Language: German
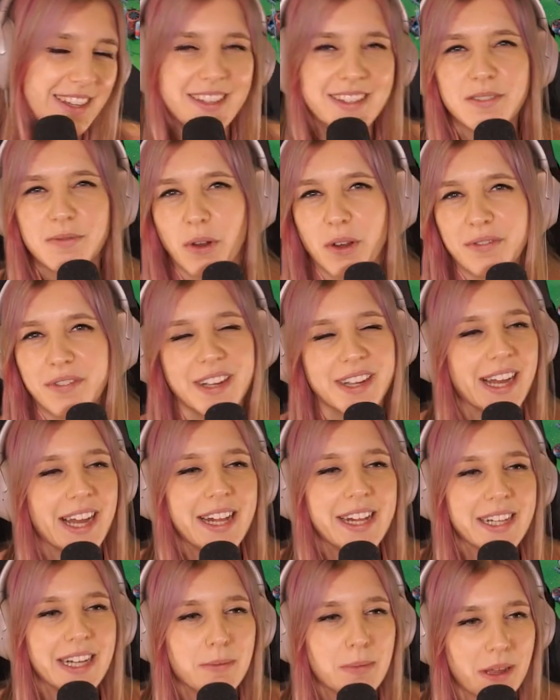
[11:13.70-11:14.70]
Dieses Wort
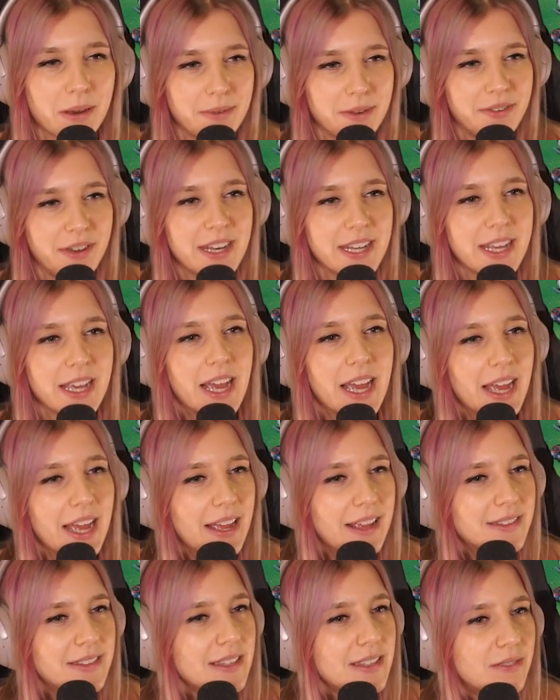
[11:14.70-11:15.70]
Verkalker macht mich fertig.
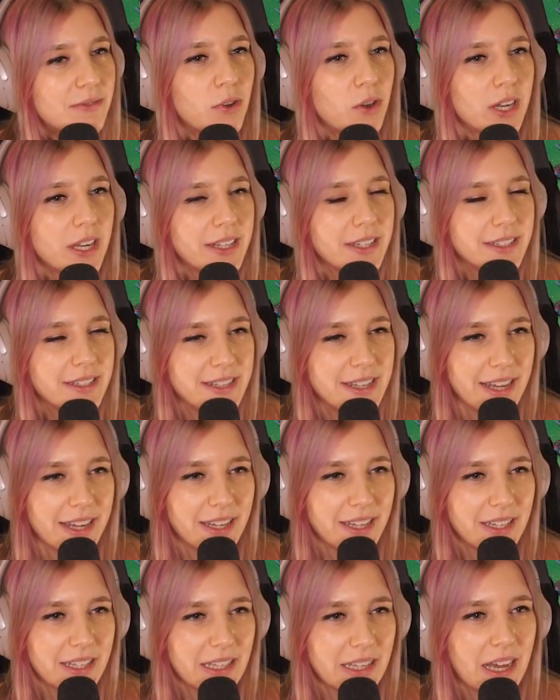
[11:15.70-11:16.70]
Ist es wirklich ein Ding?
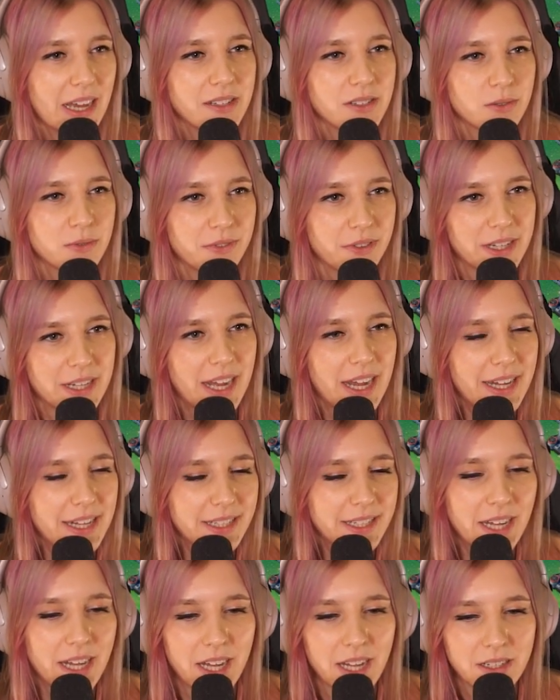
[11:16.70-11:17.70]
Also
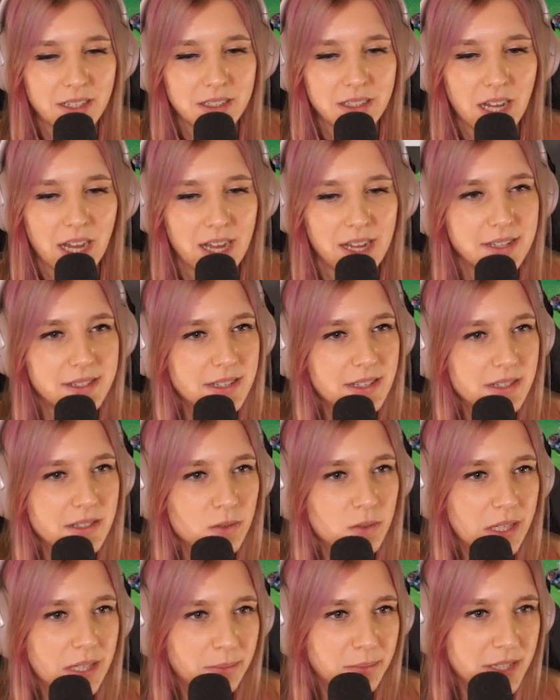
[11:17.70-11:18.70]
Verkalker? Heißt das
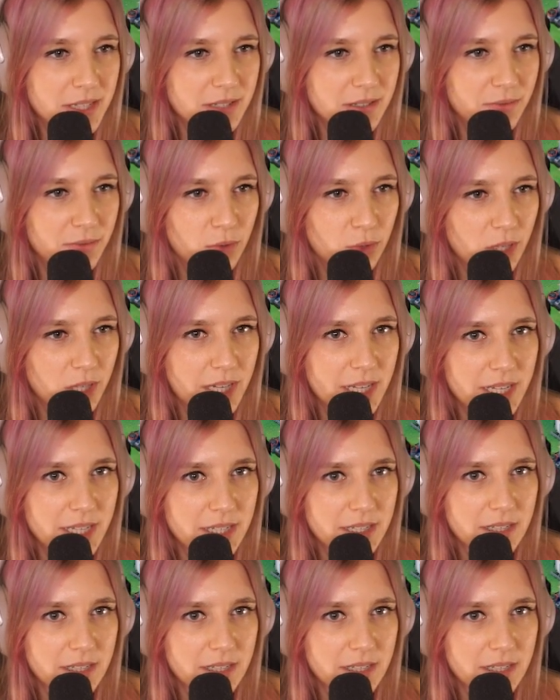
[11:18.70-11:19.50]
so? Gibt es das wirklich?